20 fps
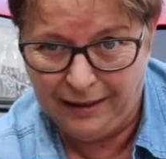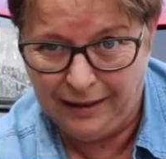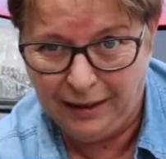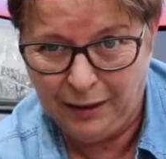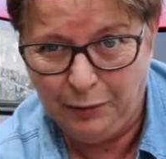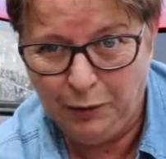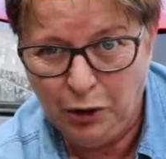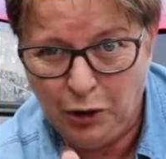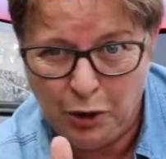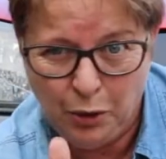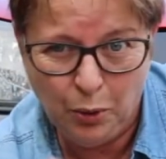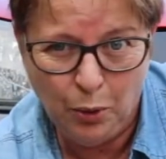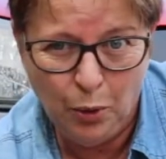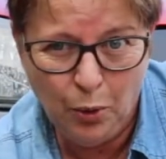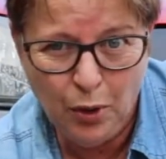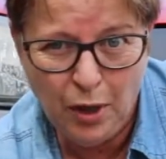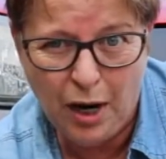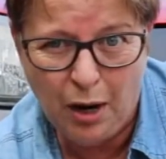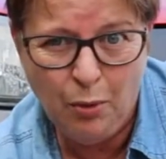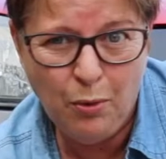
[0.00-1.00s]
Se você
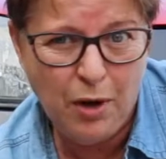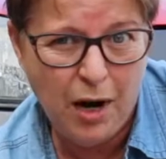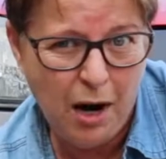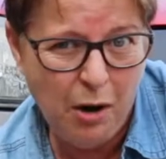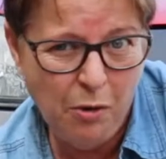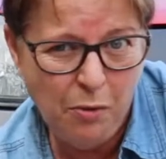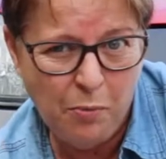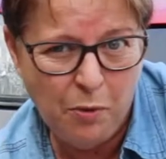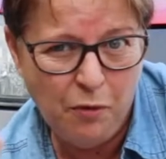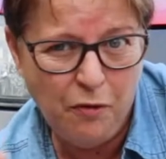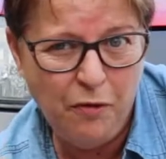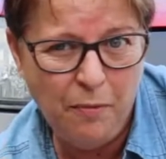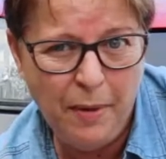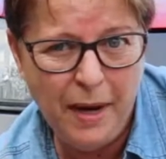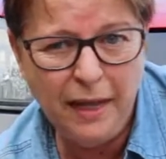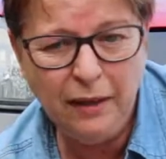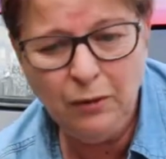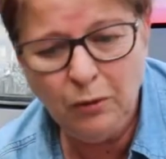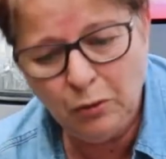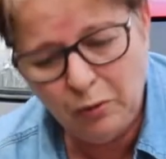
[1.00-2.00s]
colocar o carro em
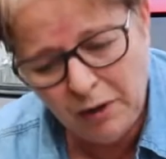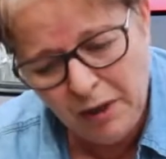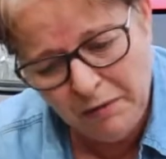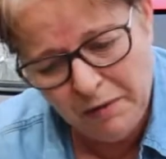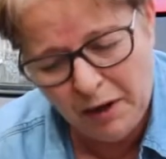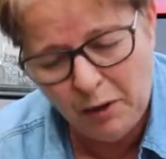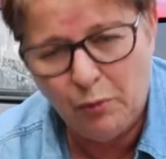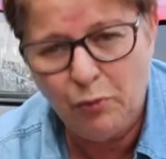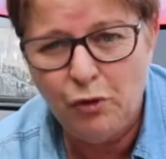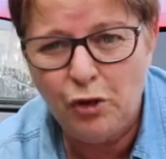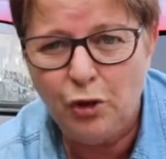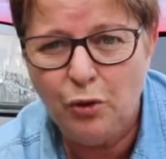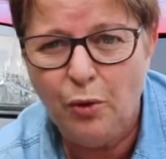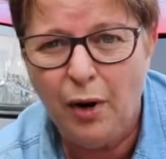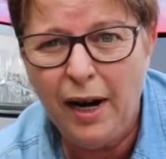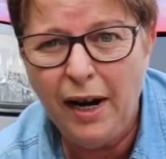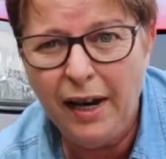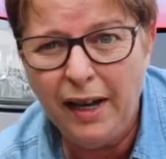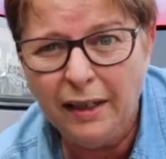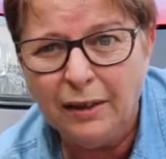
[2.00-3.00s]
movimento, ele vai
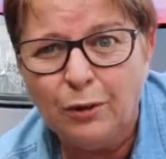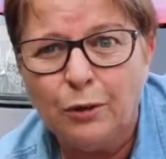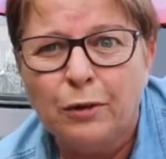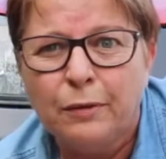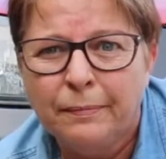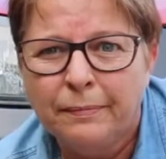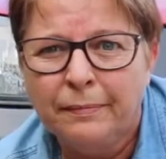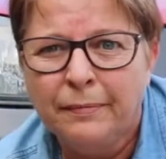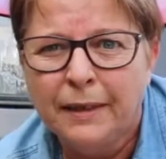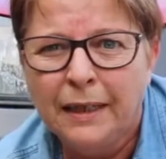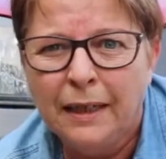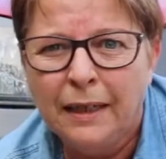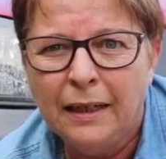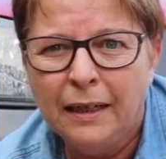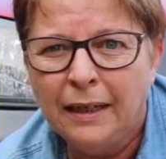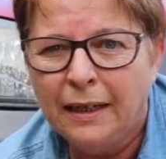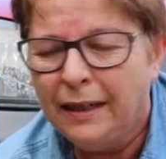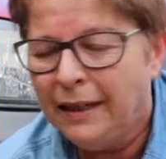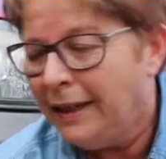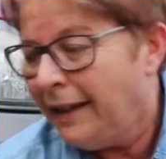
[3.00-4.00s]
continuar reto.
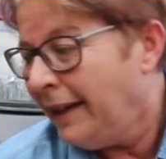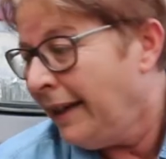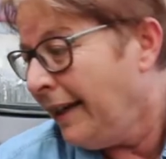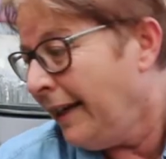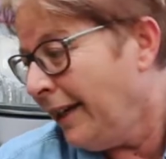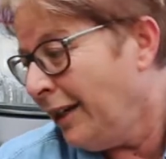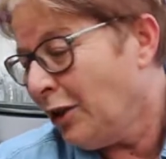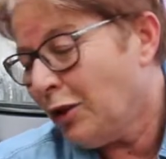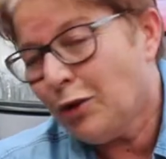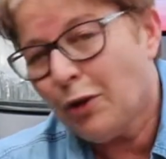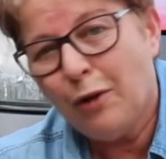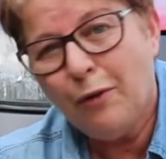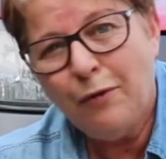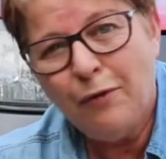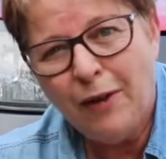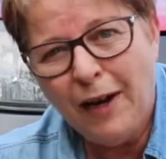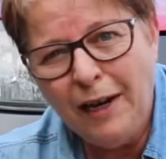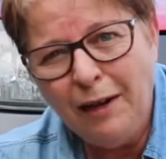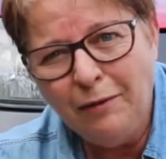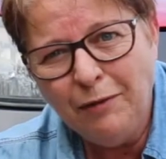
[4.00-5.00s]
Ele só
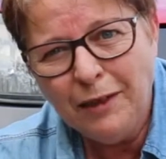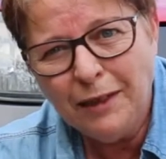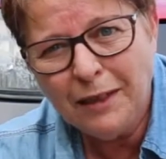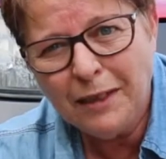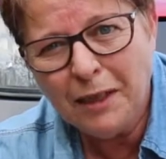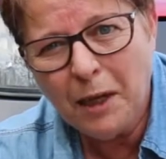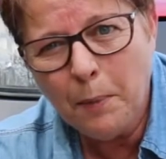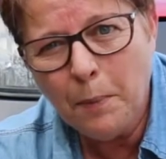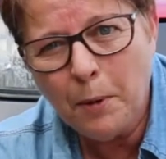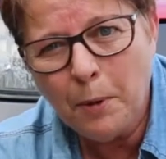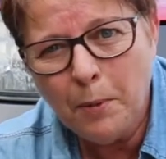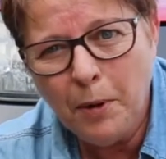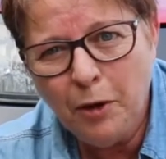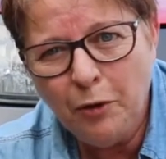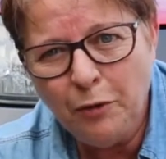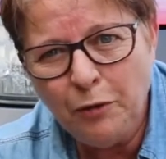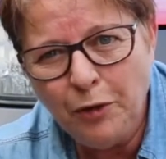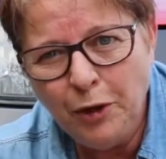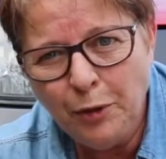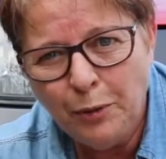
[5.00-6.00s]
vai avançar para o
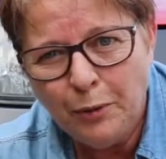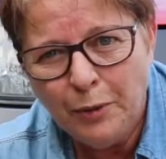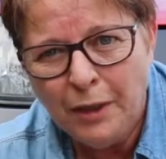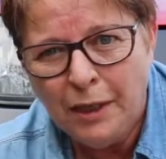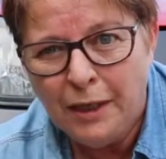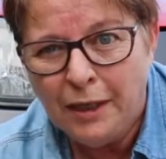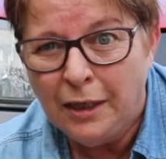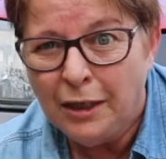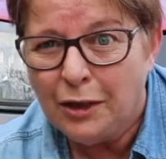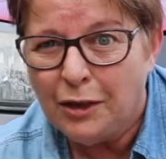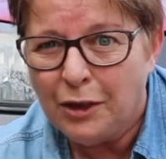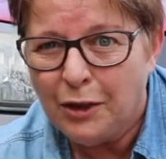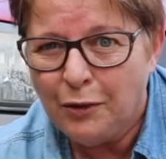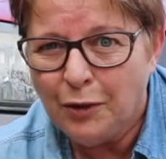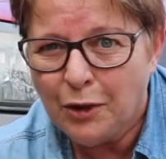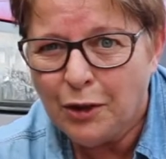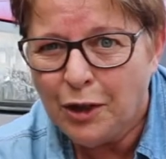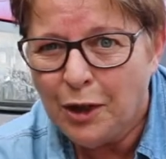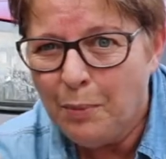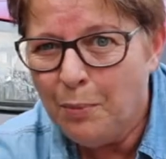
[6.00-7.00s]
meio-fio se
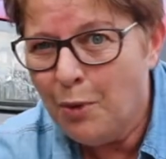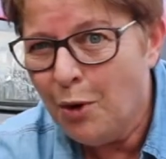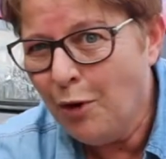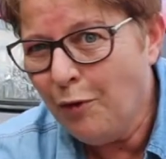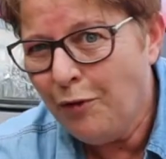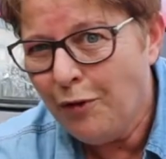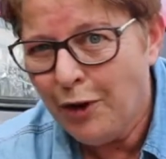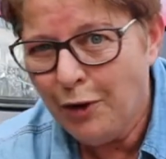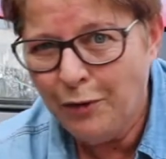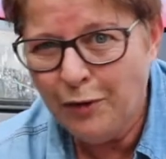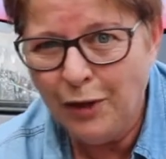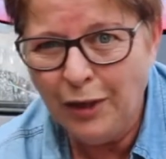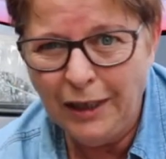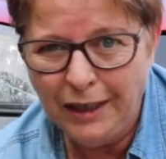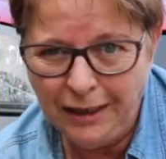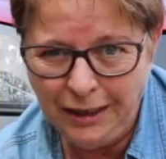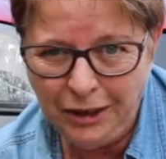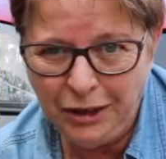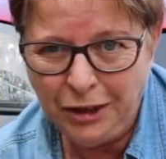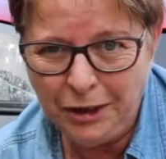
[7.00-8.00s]
você mover o
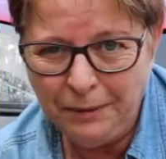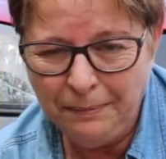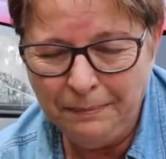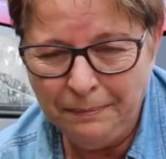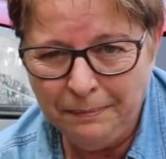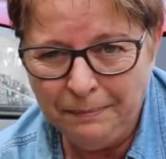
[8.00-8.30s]
volante.